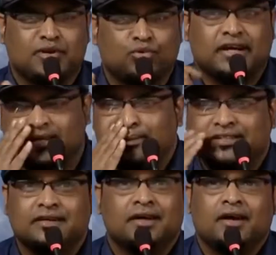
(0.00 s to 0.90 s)
এরই
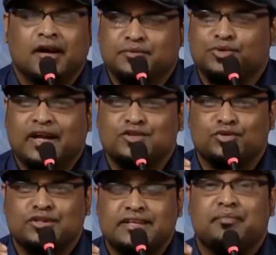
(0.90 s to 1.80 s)
এক পর্যায়ে সে
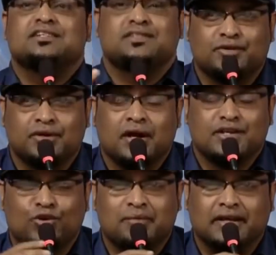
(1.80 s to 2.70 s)
একটা
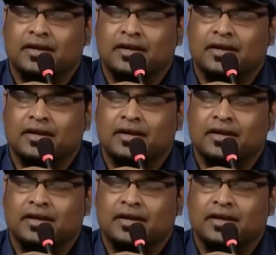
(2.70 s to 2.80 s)
উচ্চতর